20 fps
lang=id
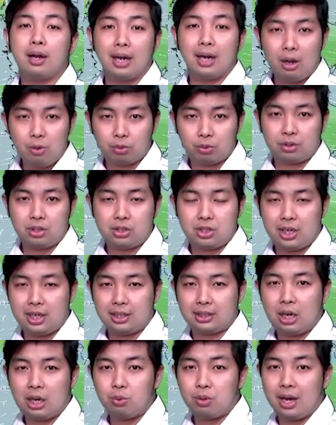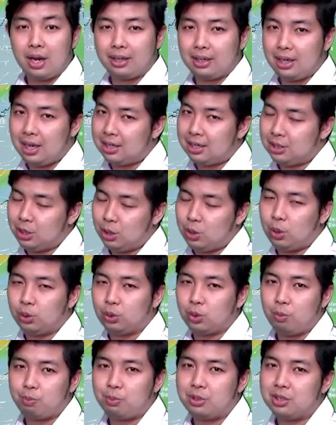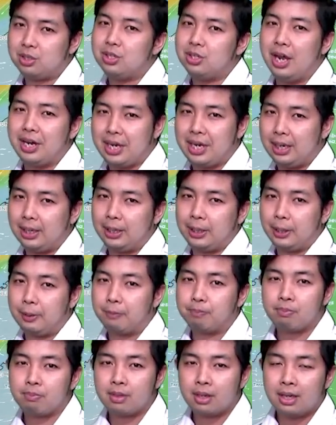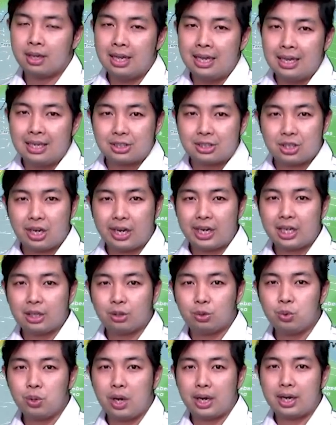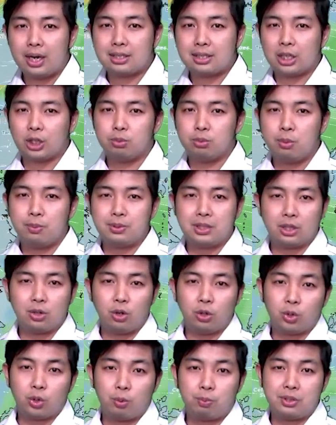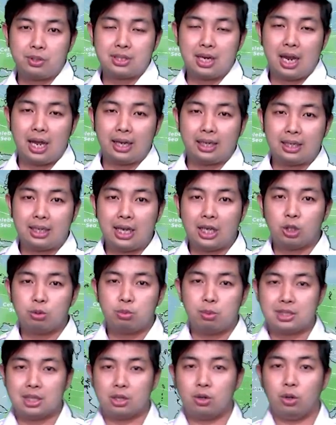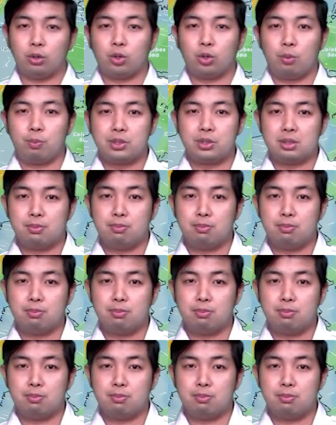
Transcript: laut di sekitar wilayah siklon tropis Darian ini. Selain itu, ada satu bibit siklon tropis lagi, yaitu bibit siklon tropis